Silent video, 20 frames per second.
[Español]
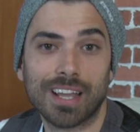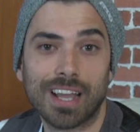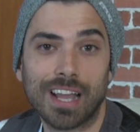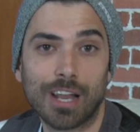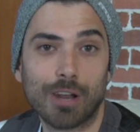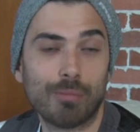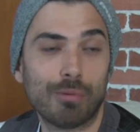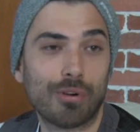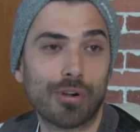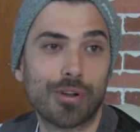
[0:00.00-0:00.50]
a
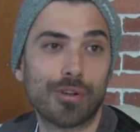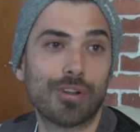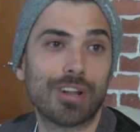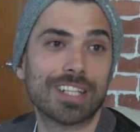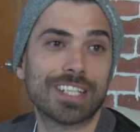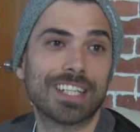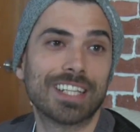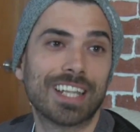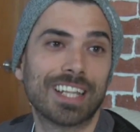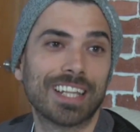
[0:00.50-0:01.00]
lo mejor no le
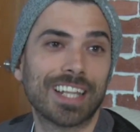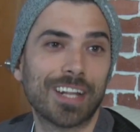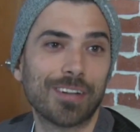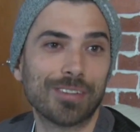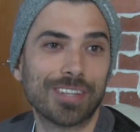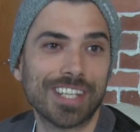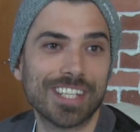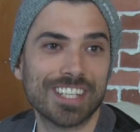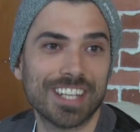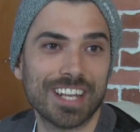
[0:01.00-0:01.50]
hacen tanta
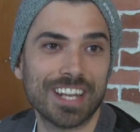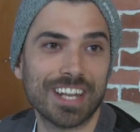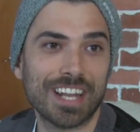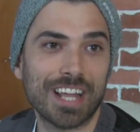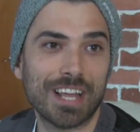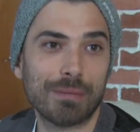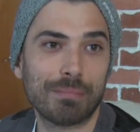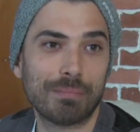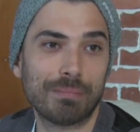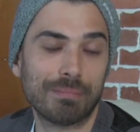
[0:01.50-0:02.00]
noticia ni
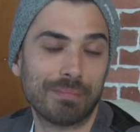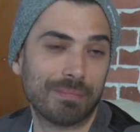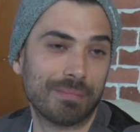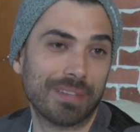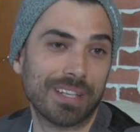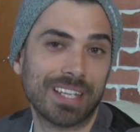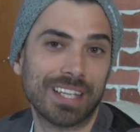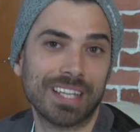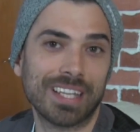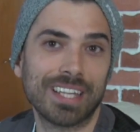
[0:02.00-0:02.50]
nada,
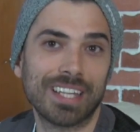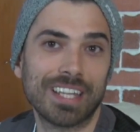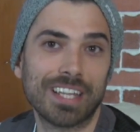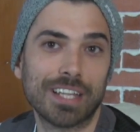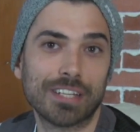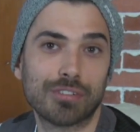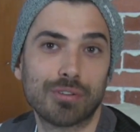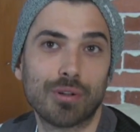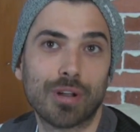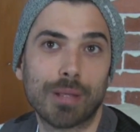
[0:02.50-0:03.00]
y, y,
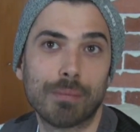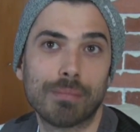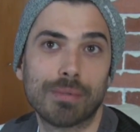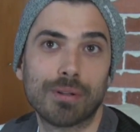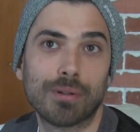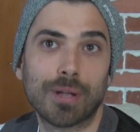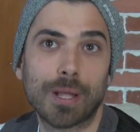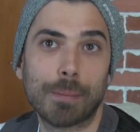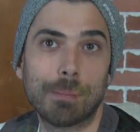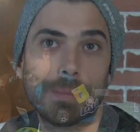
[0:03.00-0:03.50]
es lo que, lo que